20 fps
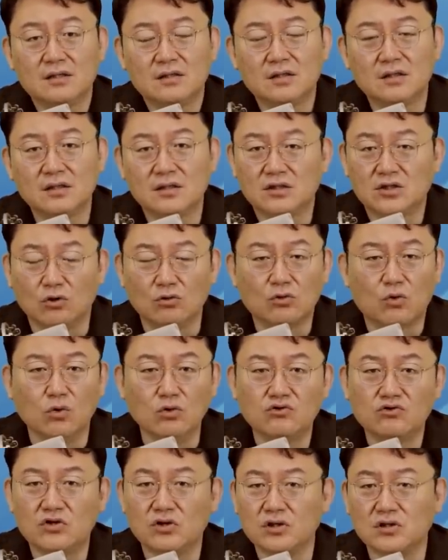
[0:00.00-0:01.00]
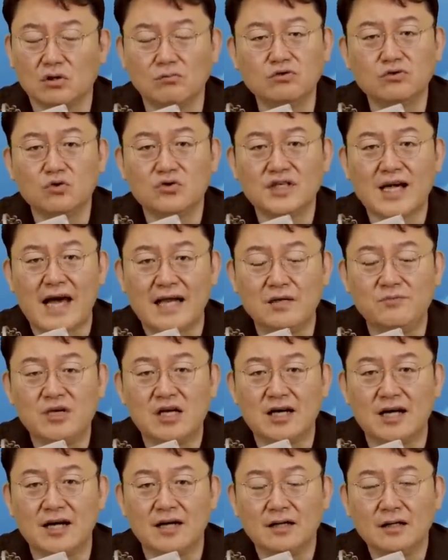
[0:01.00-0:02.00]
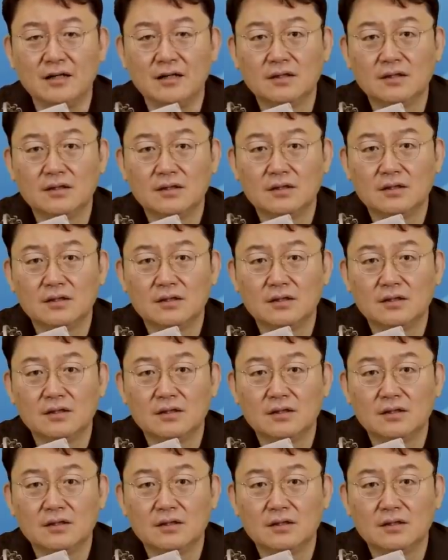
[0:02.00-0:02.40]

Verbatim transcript: 그 정, 공수처는 정부 조직이 아닙니까?